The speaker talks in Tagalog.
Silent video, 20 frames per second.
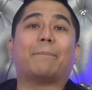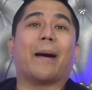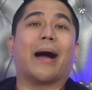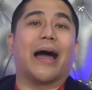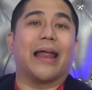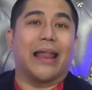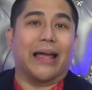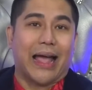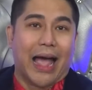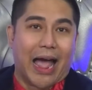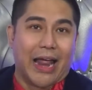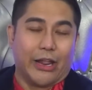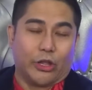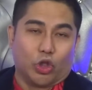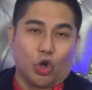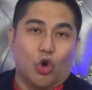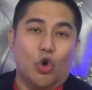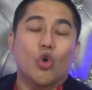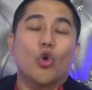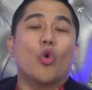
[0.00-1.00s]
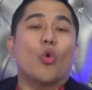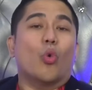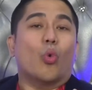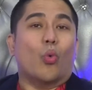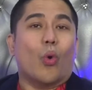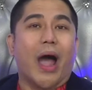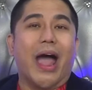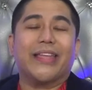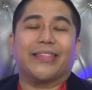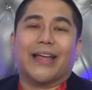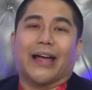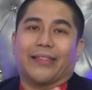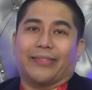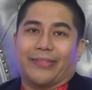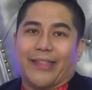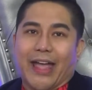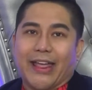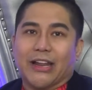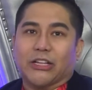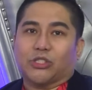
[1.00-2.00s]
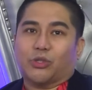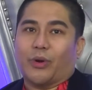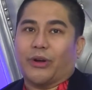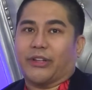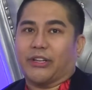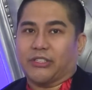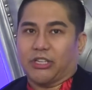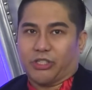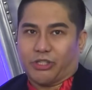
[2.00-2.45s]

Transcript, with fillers: pangalagaan ito. White at 9 ang swerte sa